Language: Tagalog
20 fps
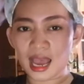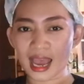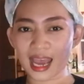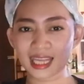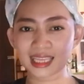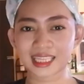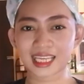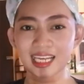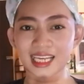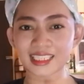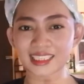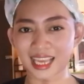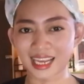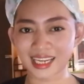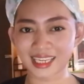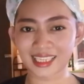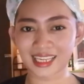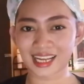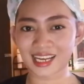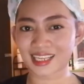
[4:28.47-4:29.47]
At
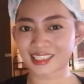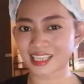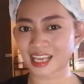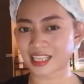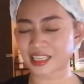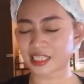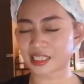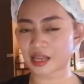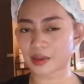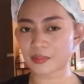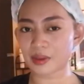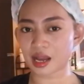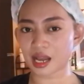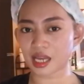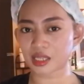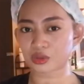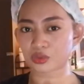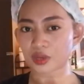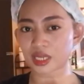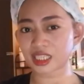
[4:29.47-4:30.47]
hintayin na lang natin ng mga